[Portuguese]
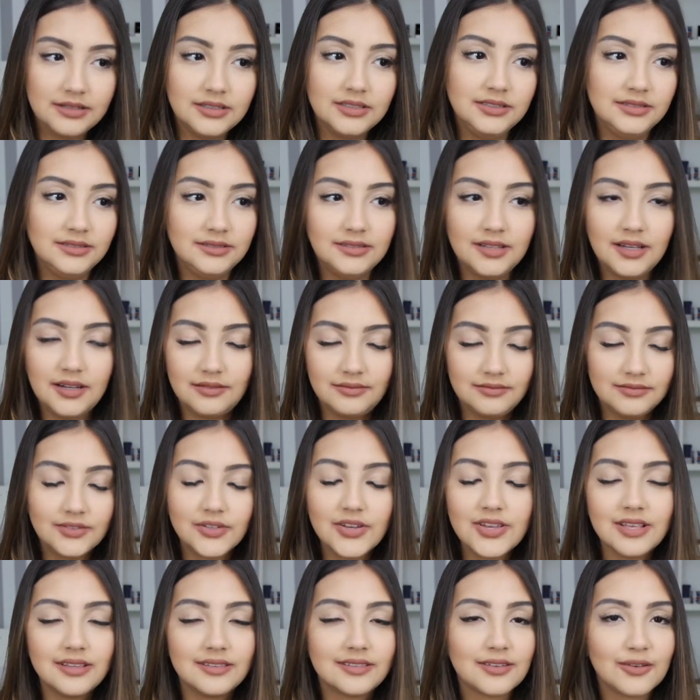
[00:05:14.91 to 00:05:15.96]
ai não,
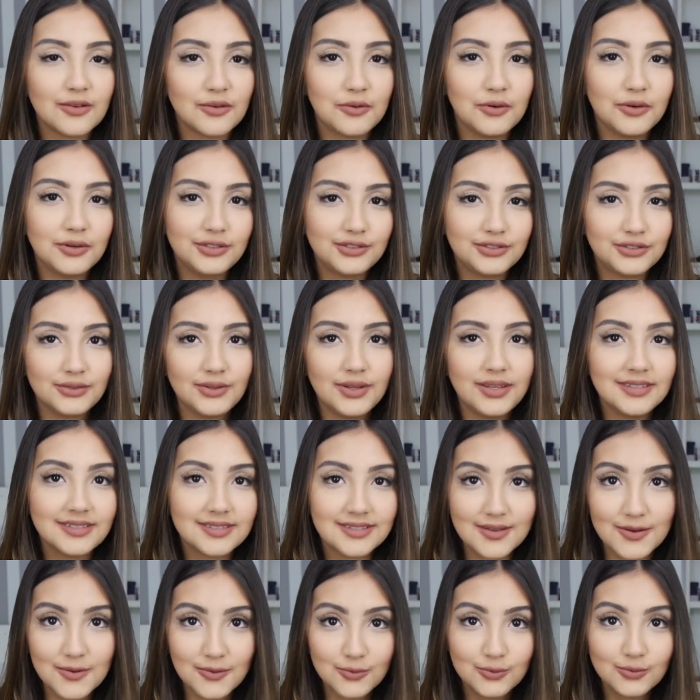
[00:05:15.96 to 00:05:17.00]
não é isso que eu gosto, não é
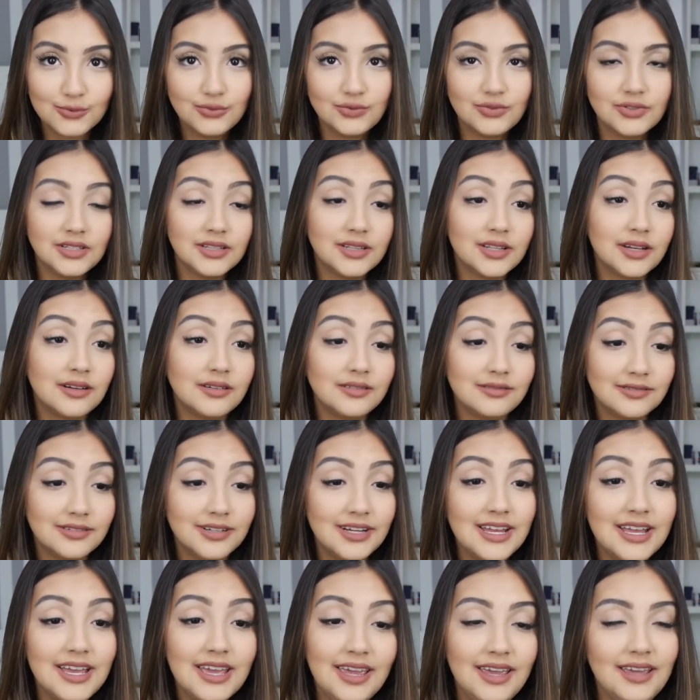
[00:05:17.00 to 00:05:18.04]
isso que eu uso, então
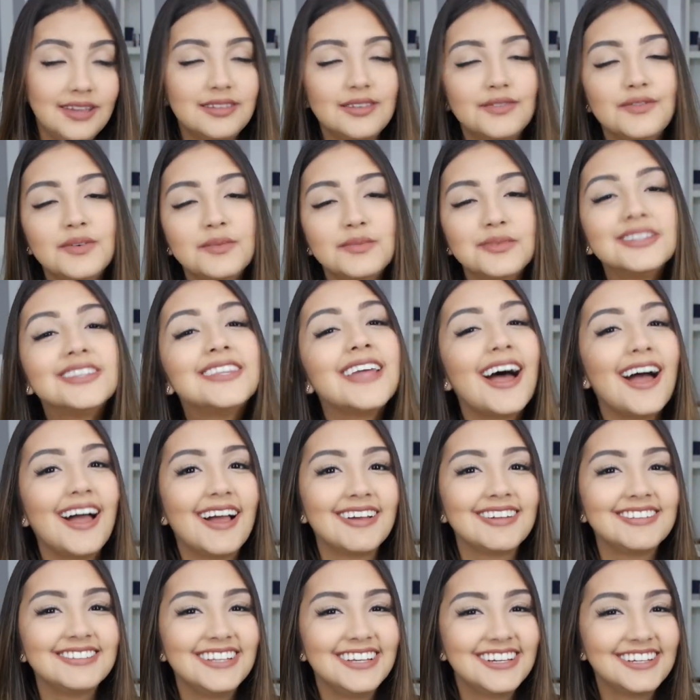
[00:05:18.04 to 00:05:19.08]
resolvi mudar,
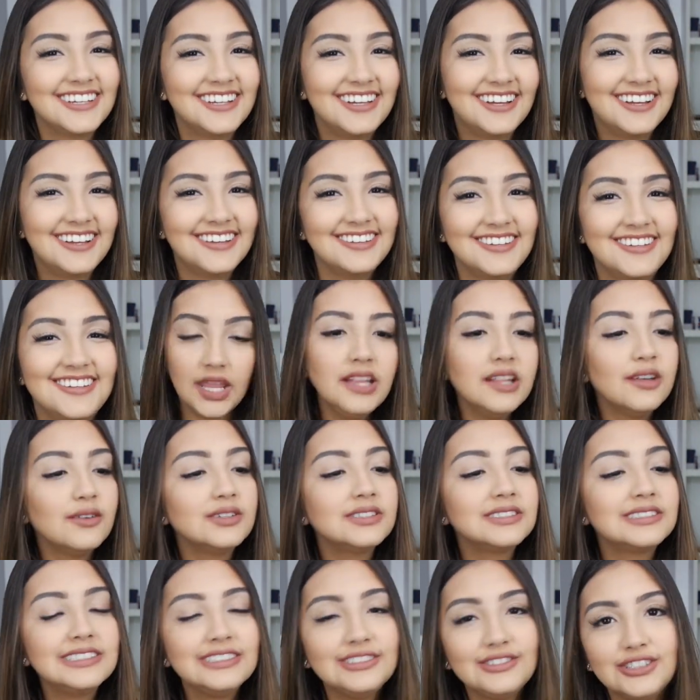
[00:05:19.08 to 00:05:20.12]
né? Então
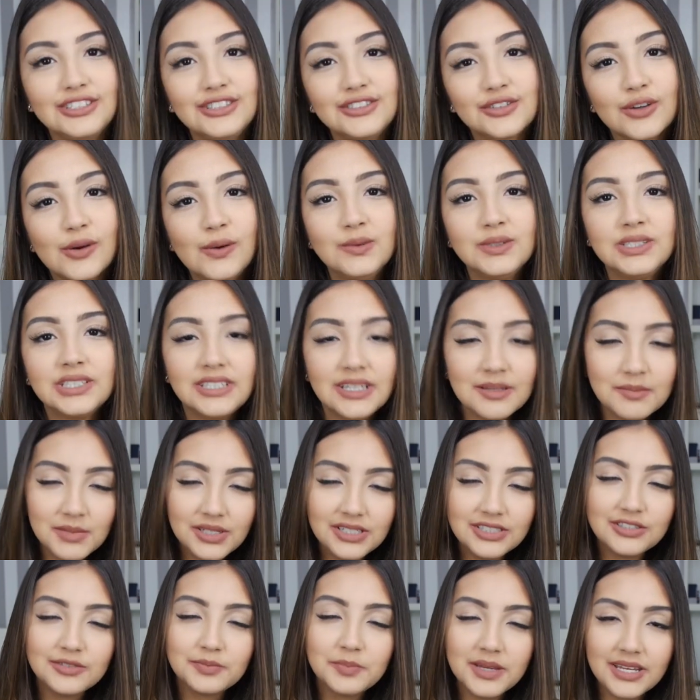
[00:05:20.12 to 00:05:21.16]
assim, gente, contando a
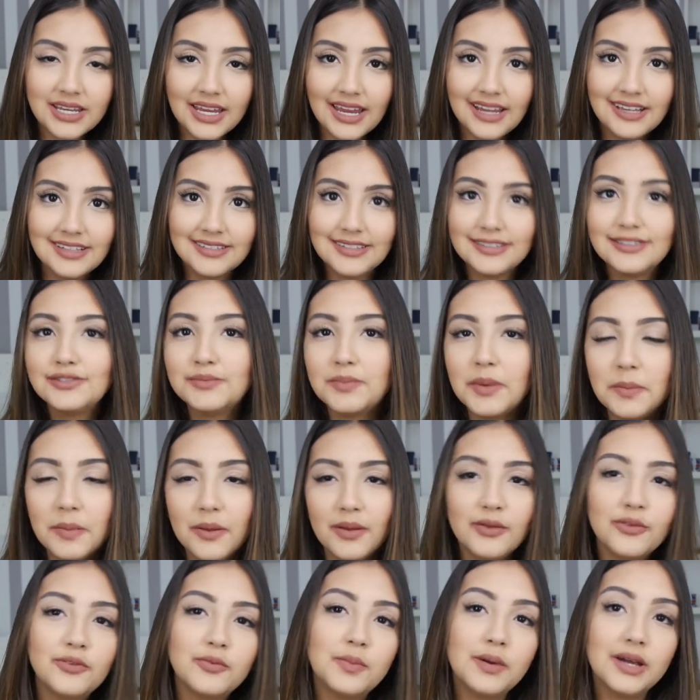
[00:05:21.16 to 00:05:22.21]
minha experiência de
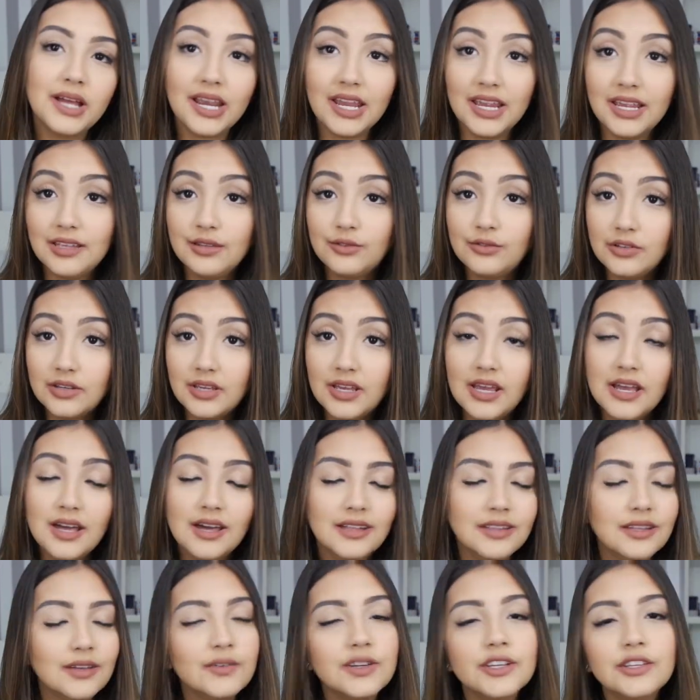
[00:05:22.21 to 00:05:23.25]
papel de parede,
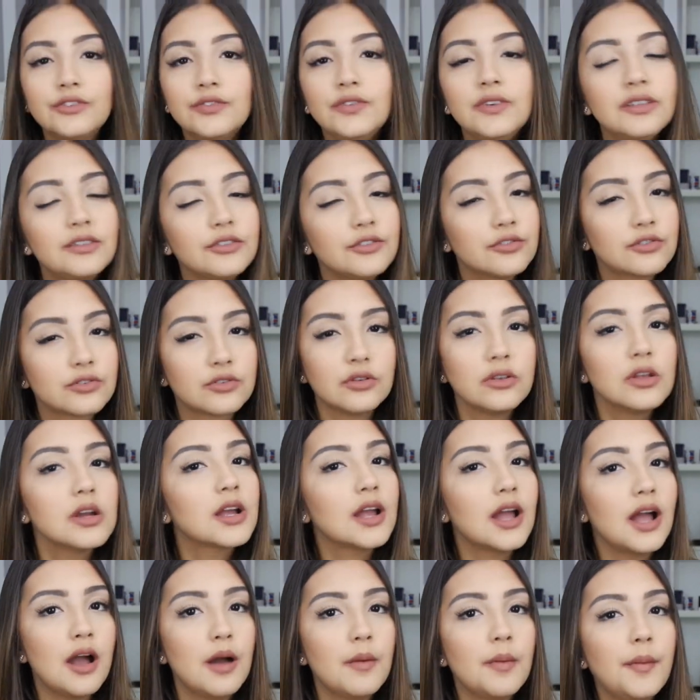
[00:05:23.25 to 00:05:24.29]
não é difícil de
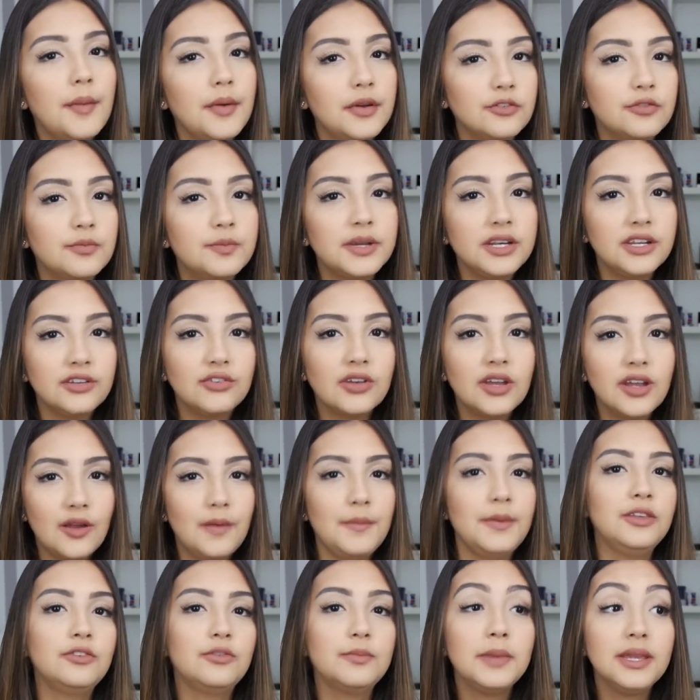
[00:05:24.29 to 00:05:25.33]
colocar, o papel de parede é
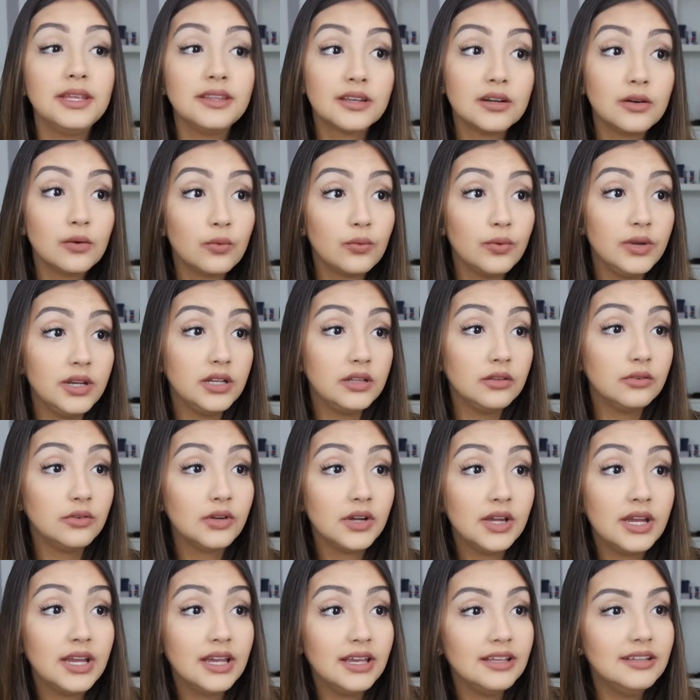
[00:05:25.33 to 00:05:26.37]
realmente bem
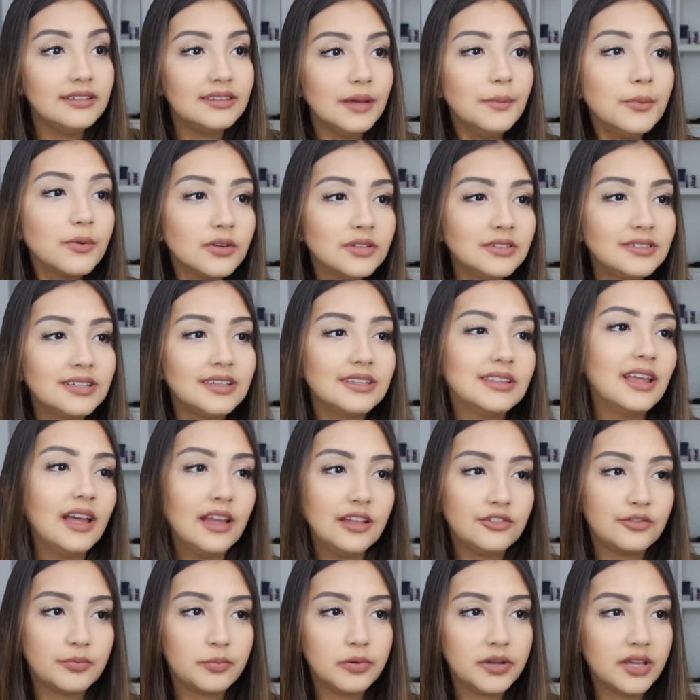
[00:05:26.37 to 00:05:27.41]
tranquilo. E sabe quando você
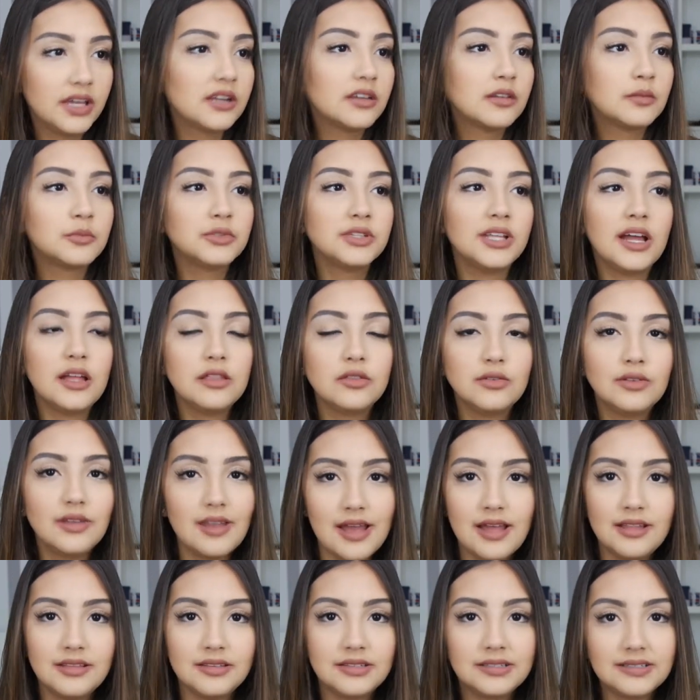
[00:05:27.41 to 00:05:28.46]
tá, tipo, querendo mudar do
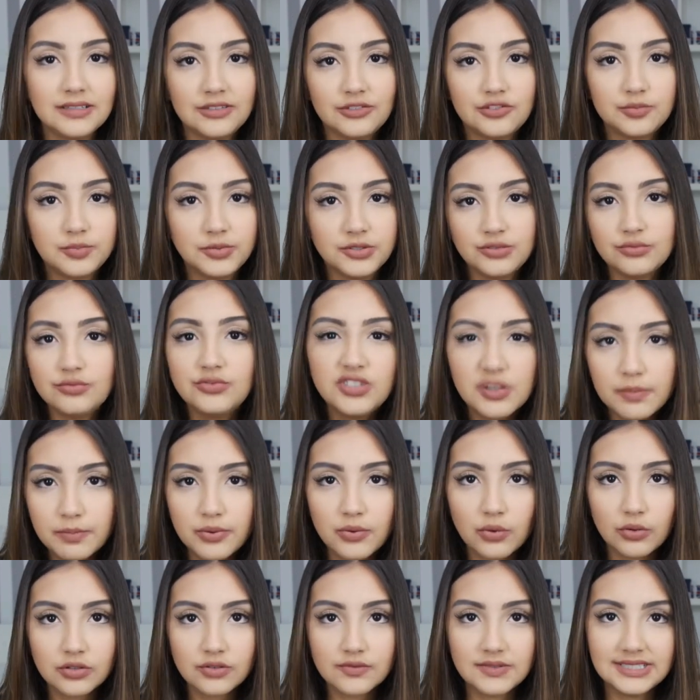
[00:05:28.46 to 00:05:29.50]
nada, assim, tipo, de um dia
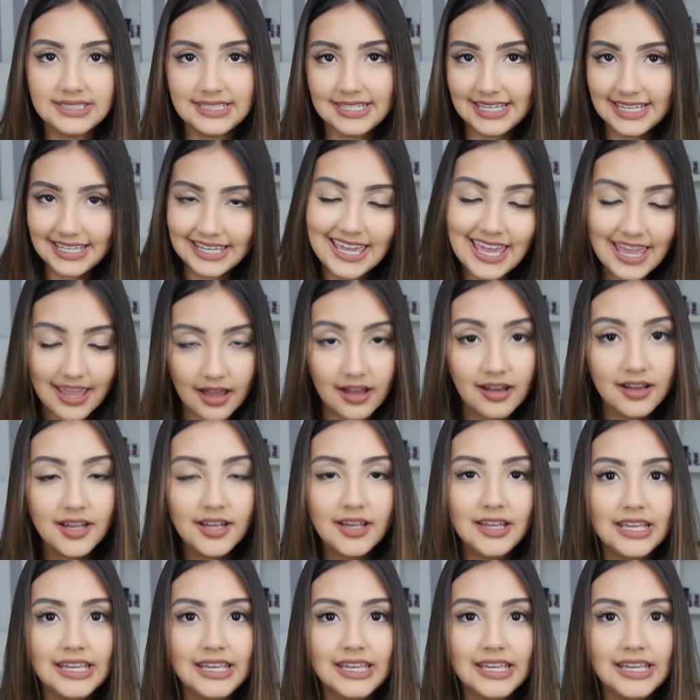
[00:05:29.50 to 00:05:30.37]
pro outro, você quer?